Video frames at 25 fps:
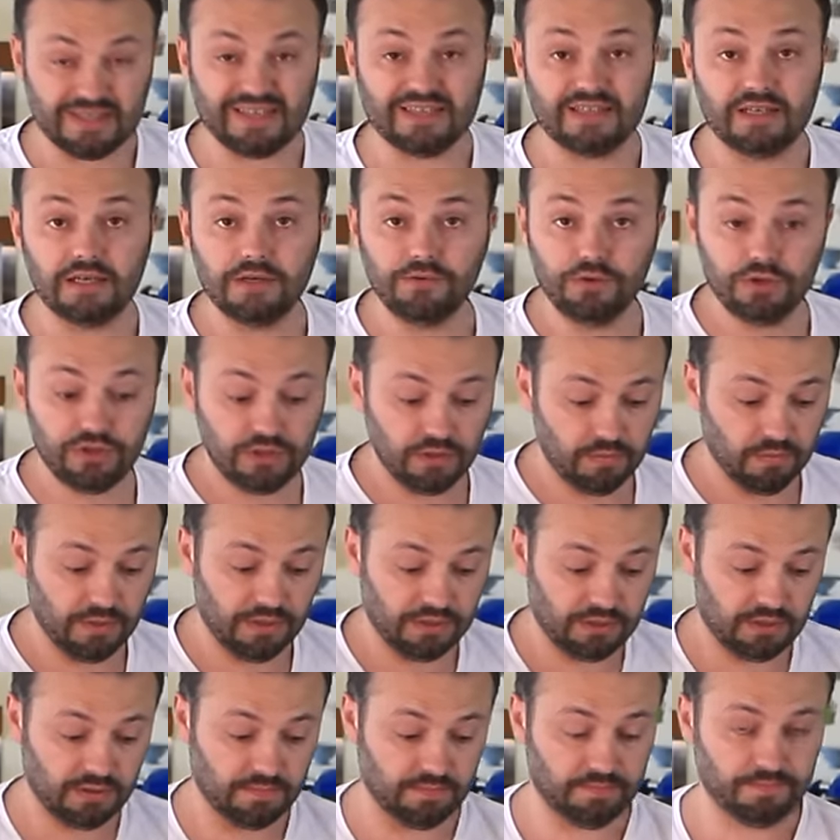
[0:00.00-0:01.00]
со сливочным
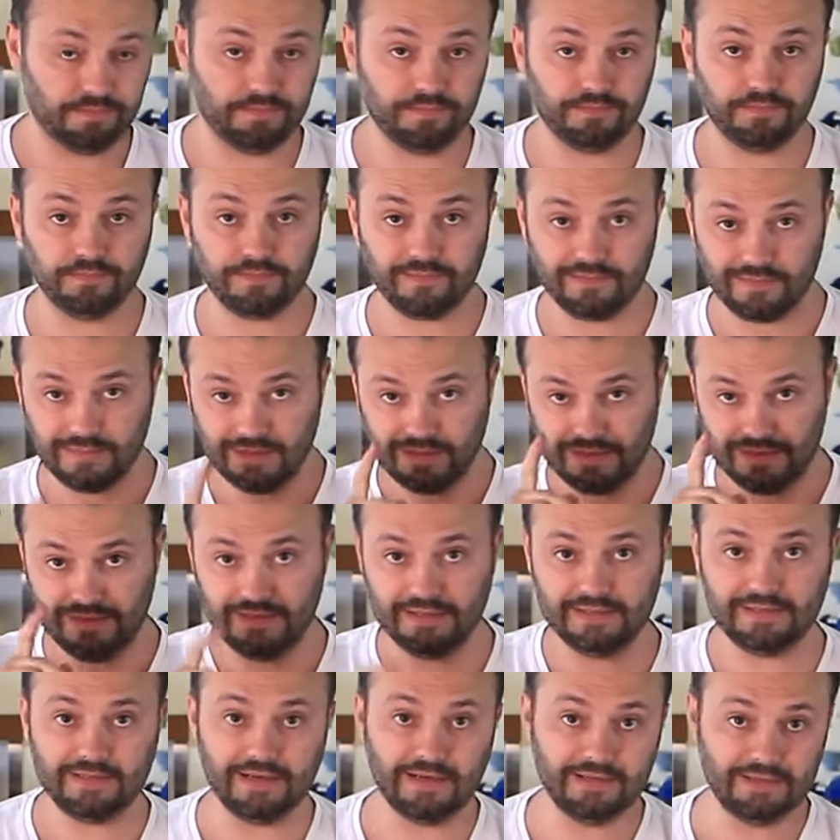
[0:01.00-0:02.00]
маслом
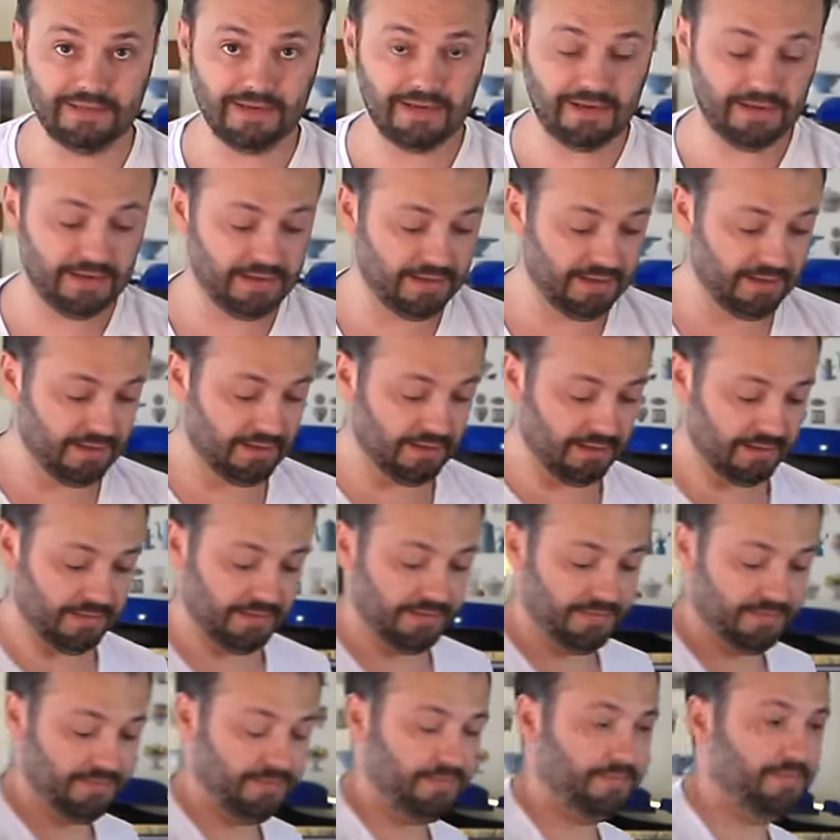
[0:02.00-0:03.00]
есть отдельная
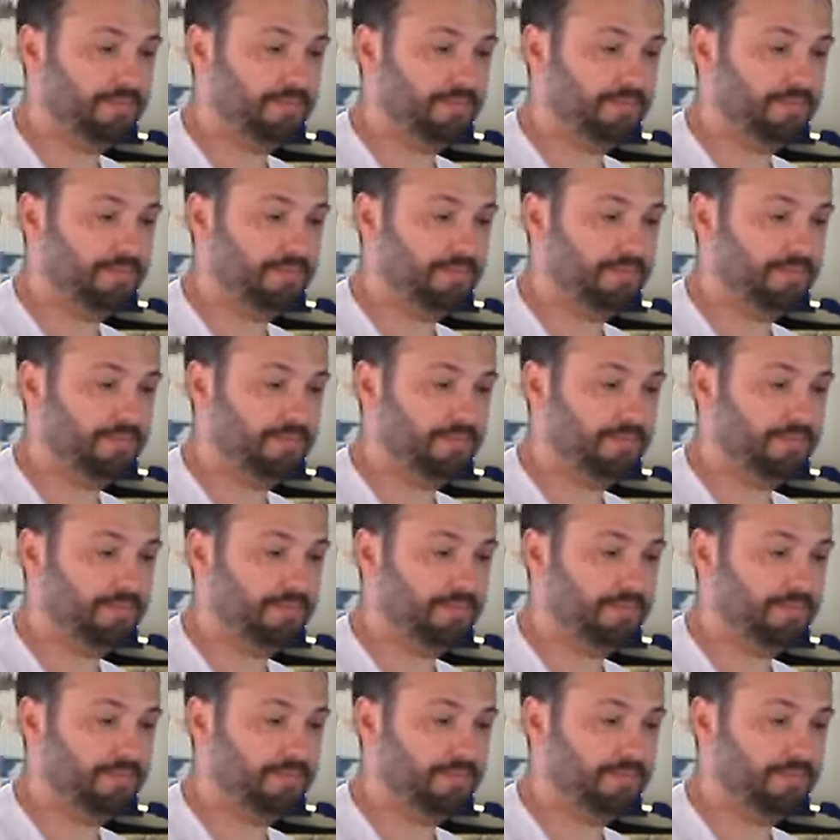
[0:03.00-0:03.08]
хитрость.